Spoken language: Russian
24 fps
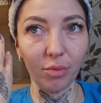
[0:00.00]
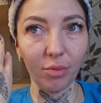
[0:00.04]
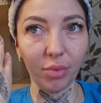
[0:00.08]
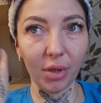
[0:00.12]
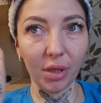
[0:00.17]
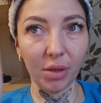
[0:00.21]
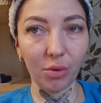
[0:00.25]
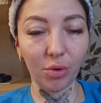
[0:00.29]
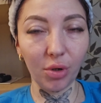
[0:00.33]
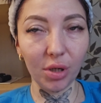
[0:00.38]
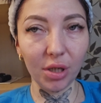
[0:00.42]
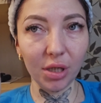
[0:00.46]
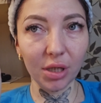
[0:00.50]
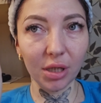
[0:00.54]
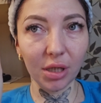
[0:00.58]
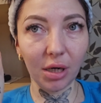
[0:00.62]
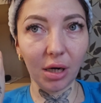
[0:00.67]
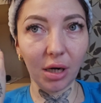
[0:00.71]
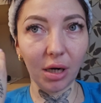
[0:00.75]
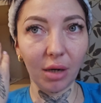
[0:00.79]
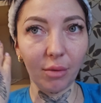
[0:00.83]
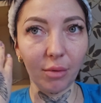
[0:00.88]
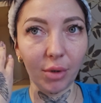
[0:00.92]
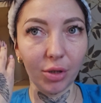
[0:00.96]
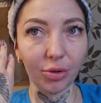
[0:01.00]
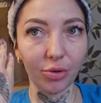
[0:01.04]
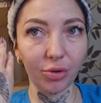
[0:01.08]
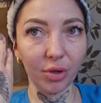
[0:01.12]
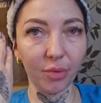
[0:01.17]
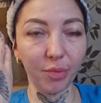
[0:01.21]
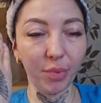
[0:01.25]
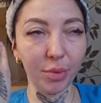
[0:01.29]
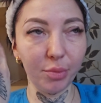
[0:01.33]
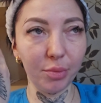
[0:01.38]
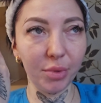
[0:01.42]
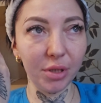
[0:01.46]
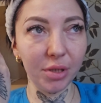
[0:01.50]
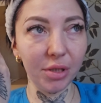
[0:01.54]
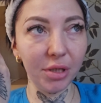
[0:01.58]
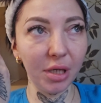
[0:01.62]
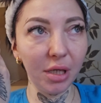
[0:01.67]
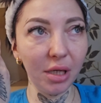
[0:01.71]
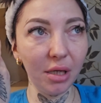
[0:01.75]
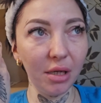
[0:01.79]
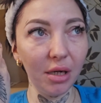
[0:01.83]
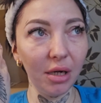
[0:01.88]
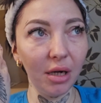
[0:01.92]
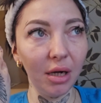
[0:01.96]
боролись с раком, которые
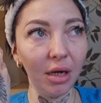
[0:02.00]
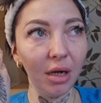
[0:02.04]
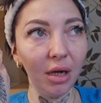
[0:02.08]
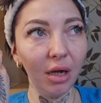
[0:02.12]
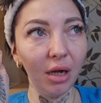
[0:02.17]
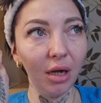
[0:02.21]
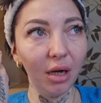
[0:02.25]
победили,